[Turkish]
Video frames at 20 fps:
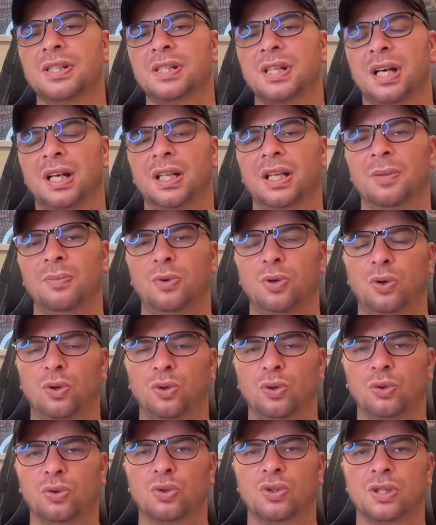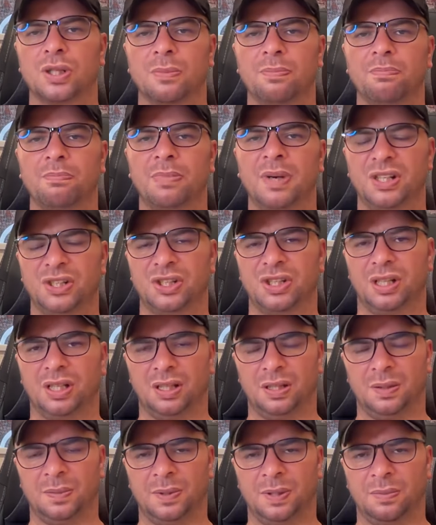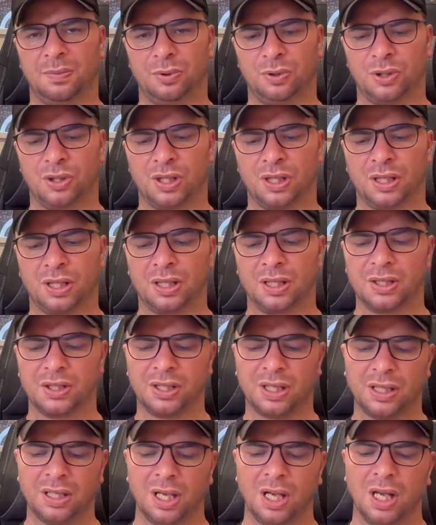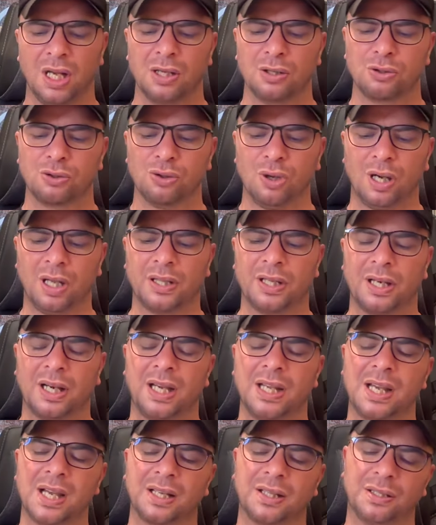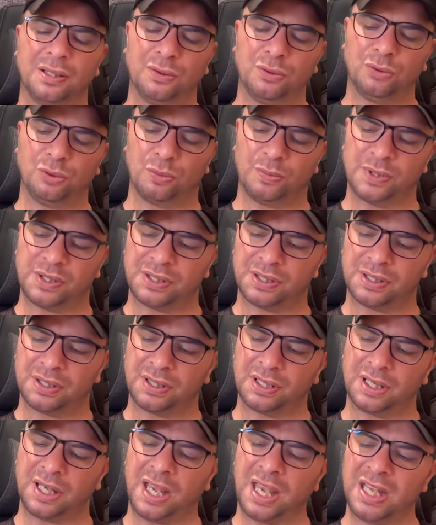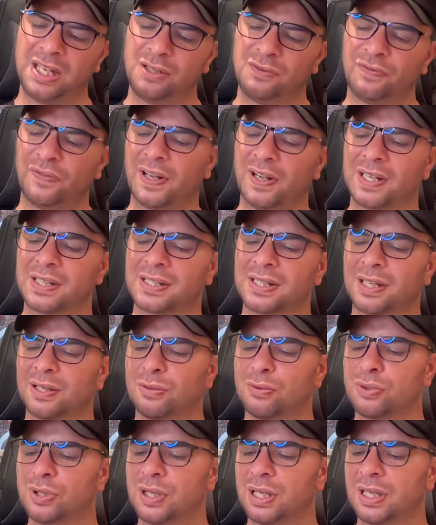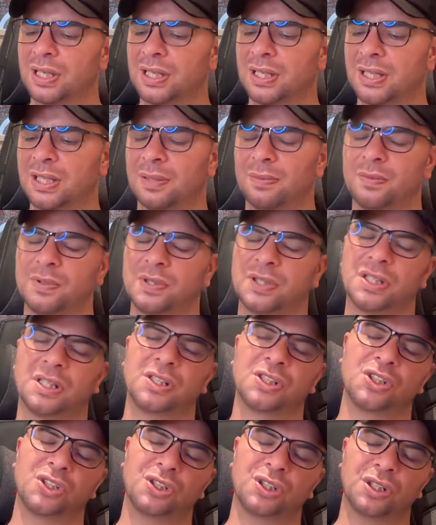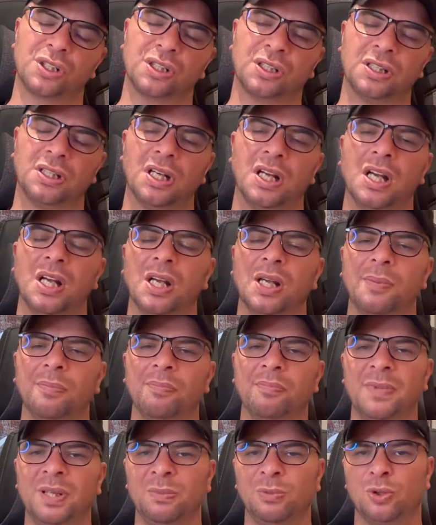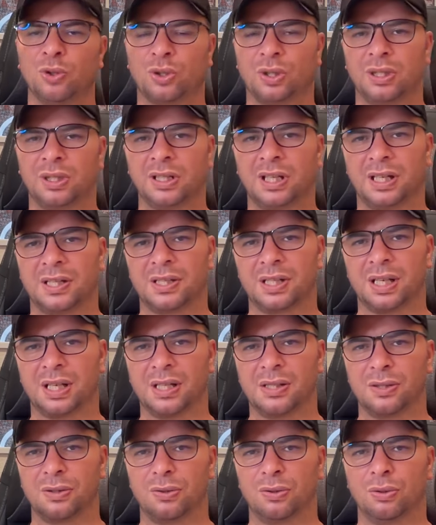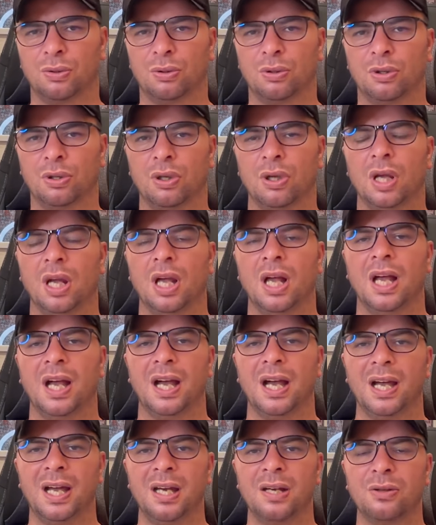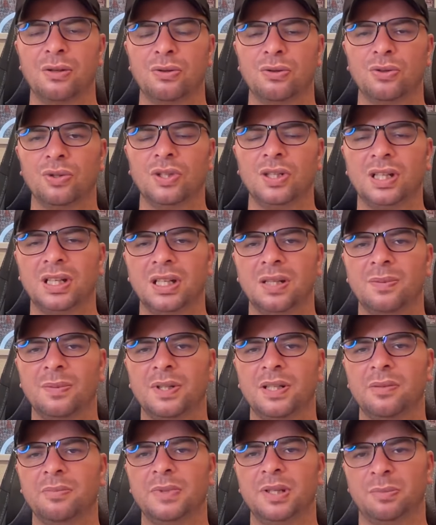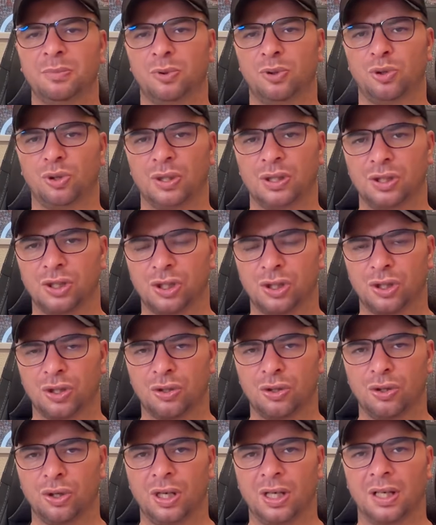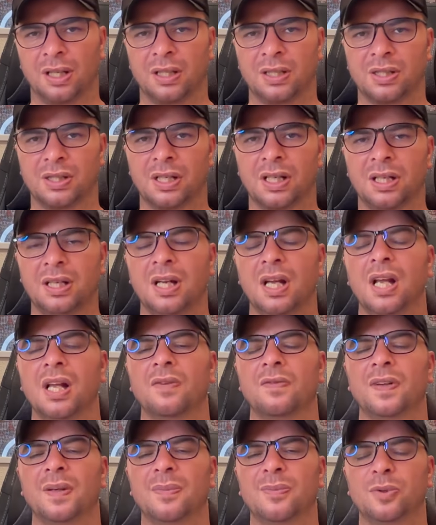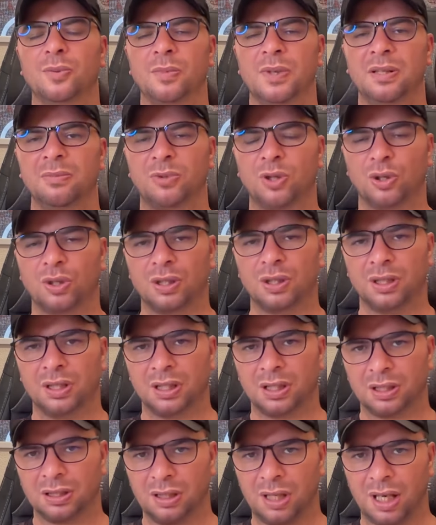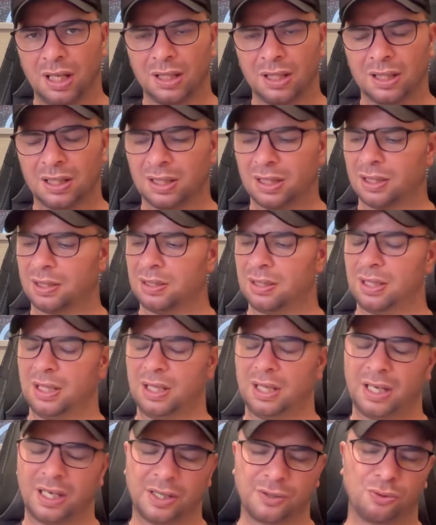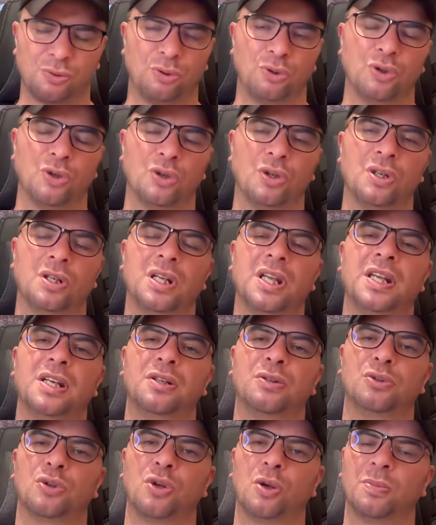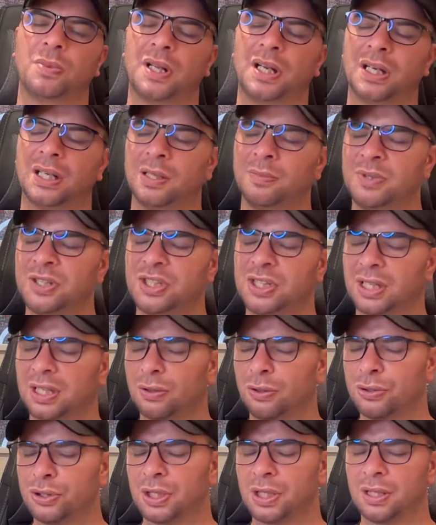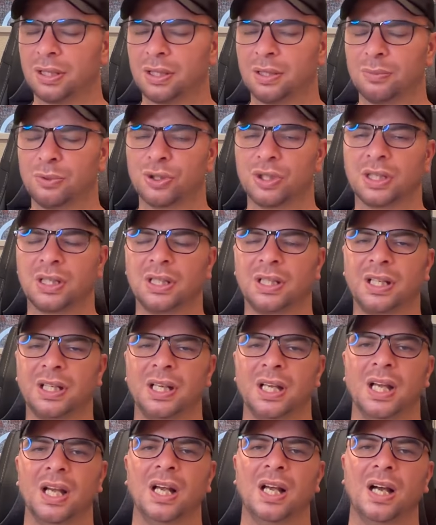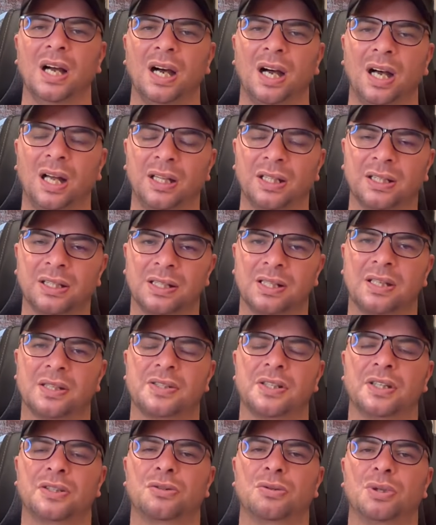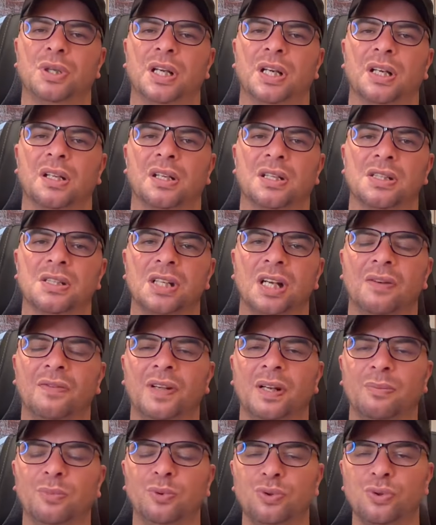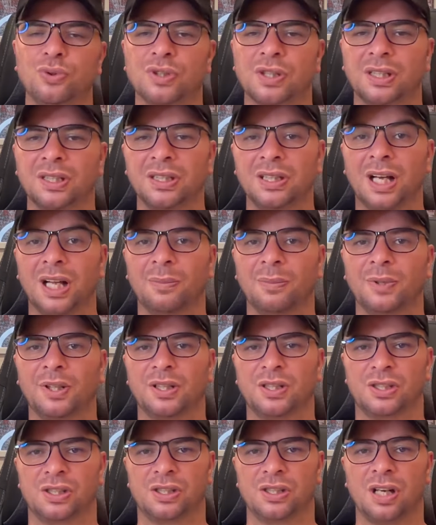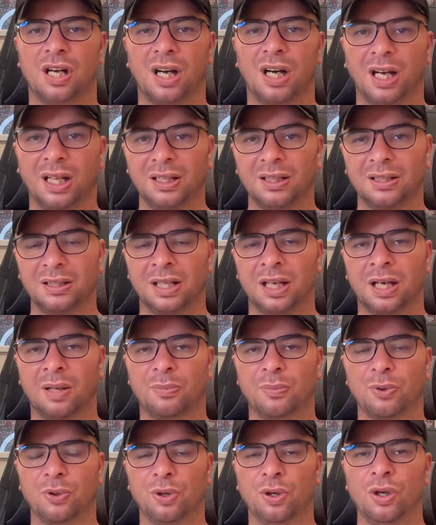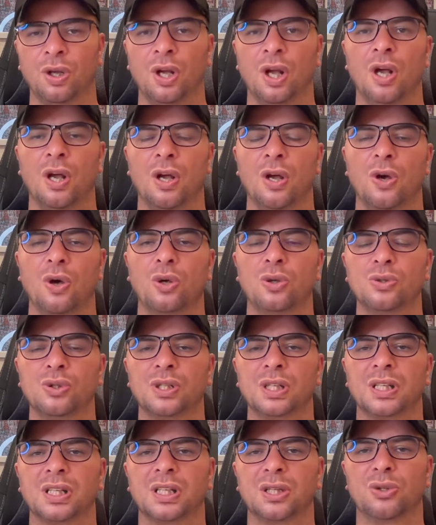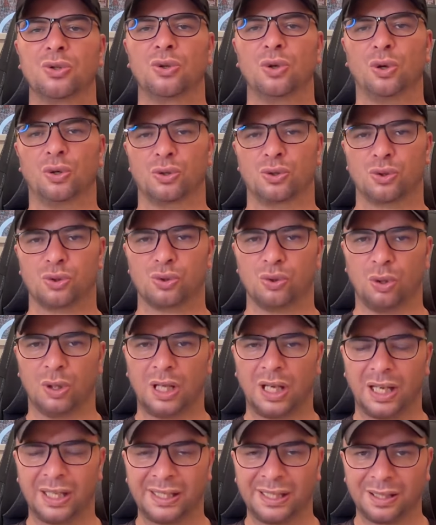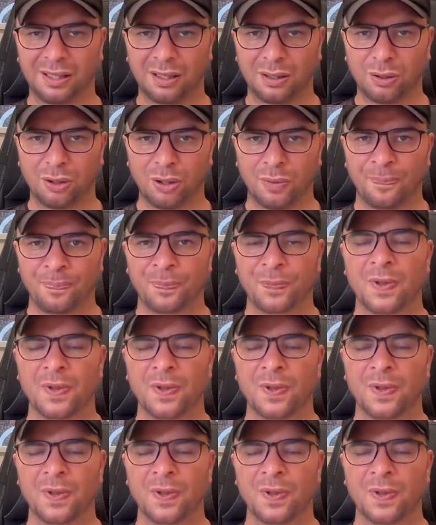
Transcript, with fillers: sağlam, oldukça başarılı bir proje arkadaşlar. Şu an ayakta durmasını da en fazla üzerinde çalıştırdığı meme tokenlar sayesinde oluyor. Her gün yeni bir meme token çıkarıyor arkadaşlar ve bu meme tokenları halka arz oluyor airdroplarla bir şekilde o şekilde bu şekilde halka satılıyor arkadaşlar ve bunu satın almak için halk ne yapıyor? Önce gidiyor Solana alıyor.